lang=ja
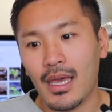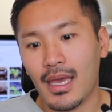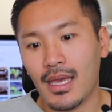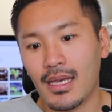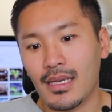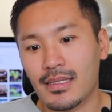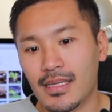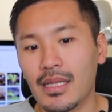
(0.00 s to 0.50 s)

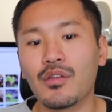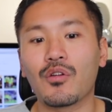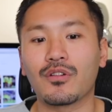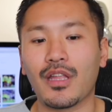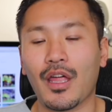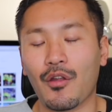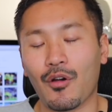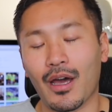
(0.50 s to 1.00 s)
えー、戦
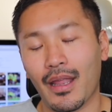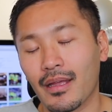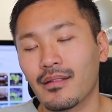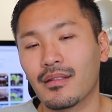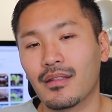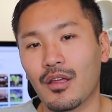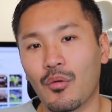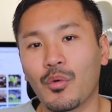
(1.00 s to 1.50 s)
力なのか
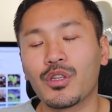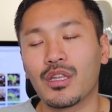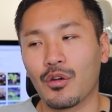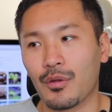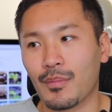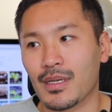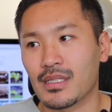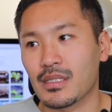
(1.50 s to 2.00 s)
なって思って
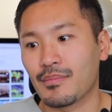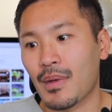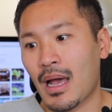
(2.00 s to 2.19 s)
おります。